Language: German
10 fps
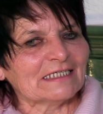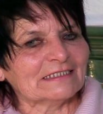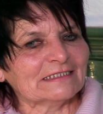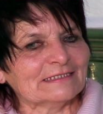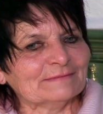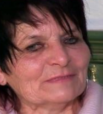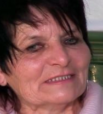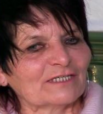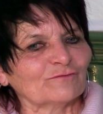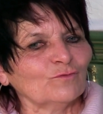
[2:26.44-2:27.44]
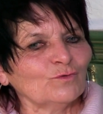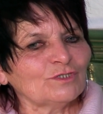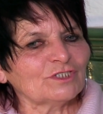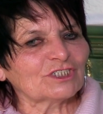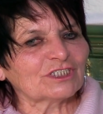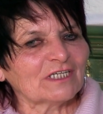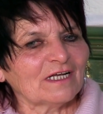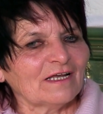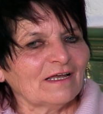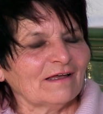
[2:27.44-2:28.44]
äh, der Wunsch,
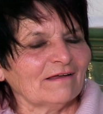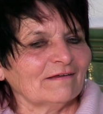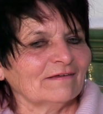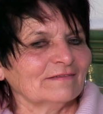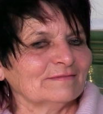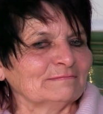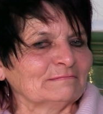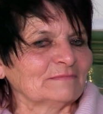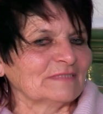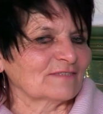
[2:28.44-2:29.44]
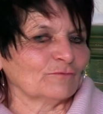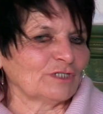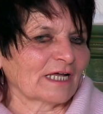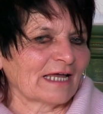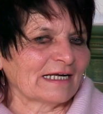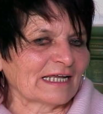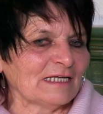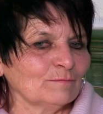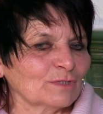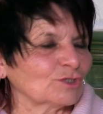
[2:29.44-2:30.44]
äh, das wollte ich
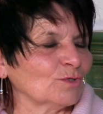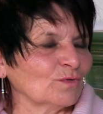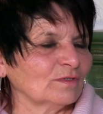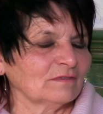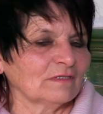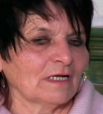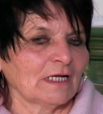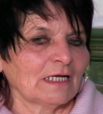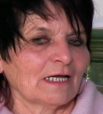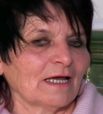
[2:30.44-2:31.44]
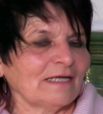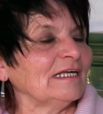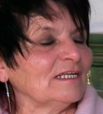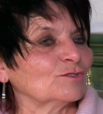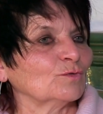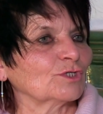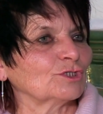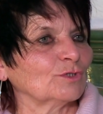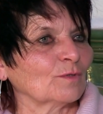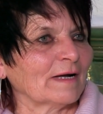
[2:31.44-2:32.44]
eigentlich immer schon, einen
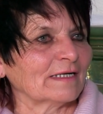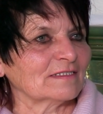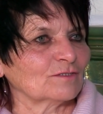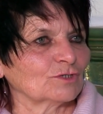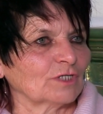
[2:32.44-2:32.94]
historischen Roman zu